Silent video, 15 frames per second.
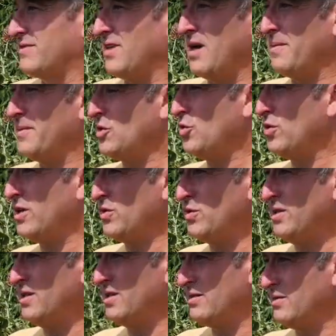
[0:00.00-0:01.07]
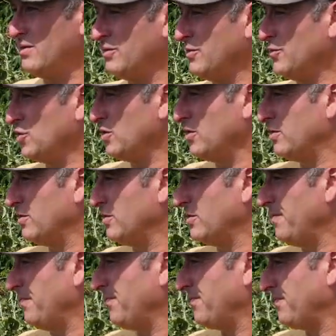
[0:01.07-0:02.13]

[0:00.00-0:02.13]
Améliorer, oui, au niveau de,